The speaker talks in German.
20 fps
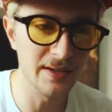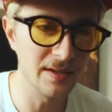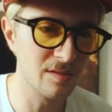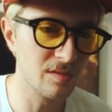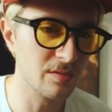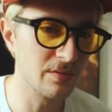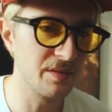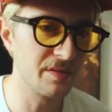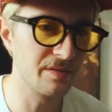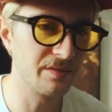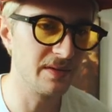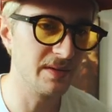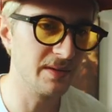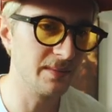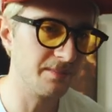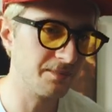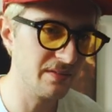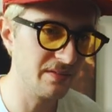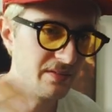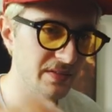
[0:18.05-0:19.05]
Also sowas
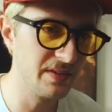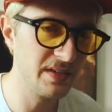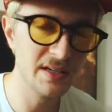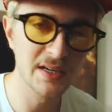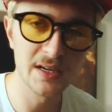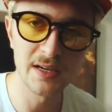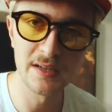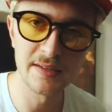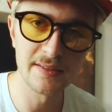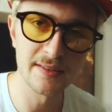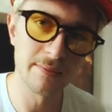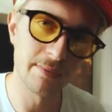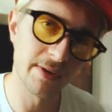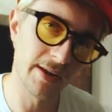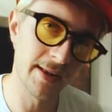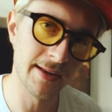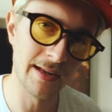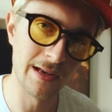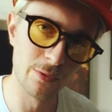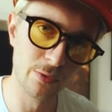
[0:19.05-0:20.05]
wie, wie kriege ich denn mein
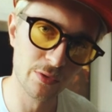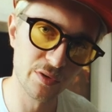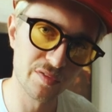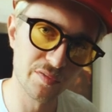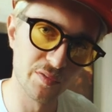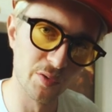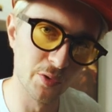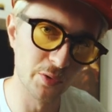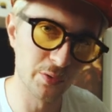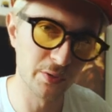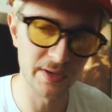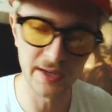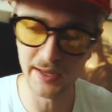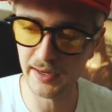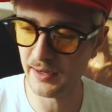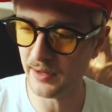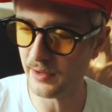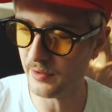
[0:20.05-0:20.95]
analoges Foto dann